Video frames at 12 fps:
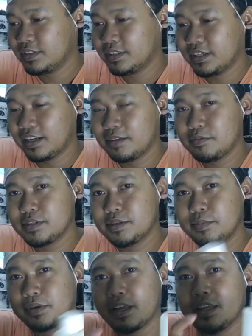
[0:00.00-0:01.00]
karena biasa
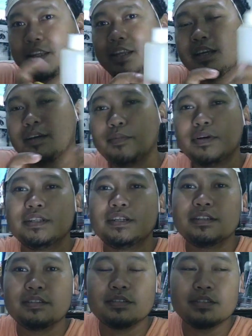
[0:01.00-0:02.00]
pakai yang ini agak banyak
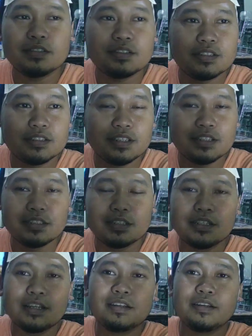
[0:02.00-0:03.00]
sisi
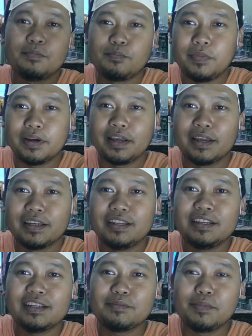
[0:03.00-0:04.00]
pakai yang
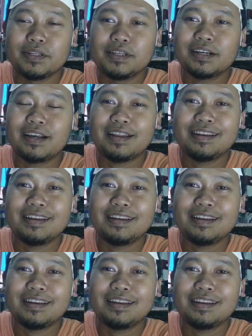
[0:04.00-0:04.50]
ini kebanyakan